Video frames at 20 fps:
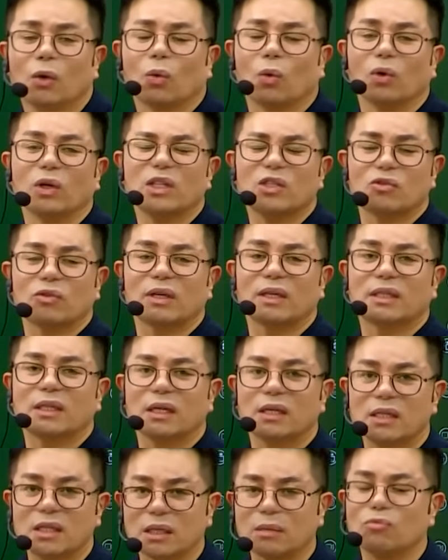
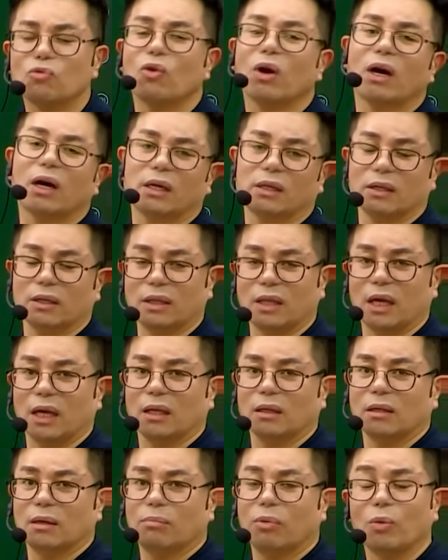공인중개사의 직무와 관련된
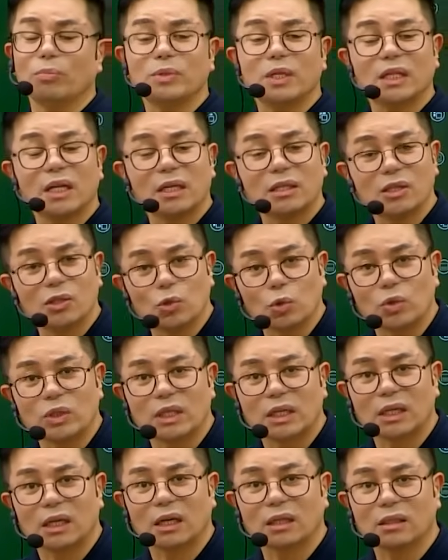범죄단체
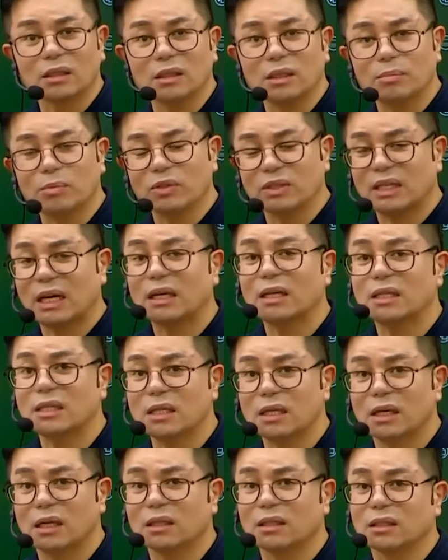조직이라든지 뭐
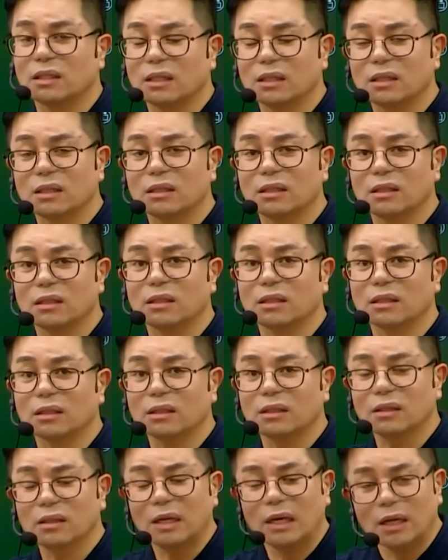사기죄라든지
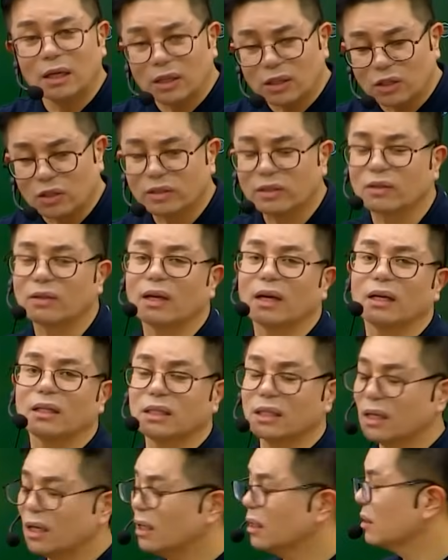등등등등 여섯
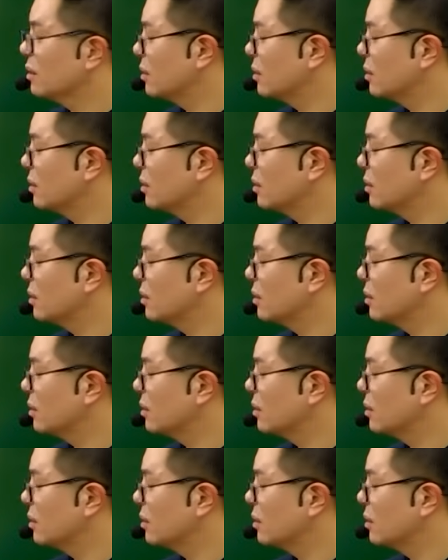개가지가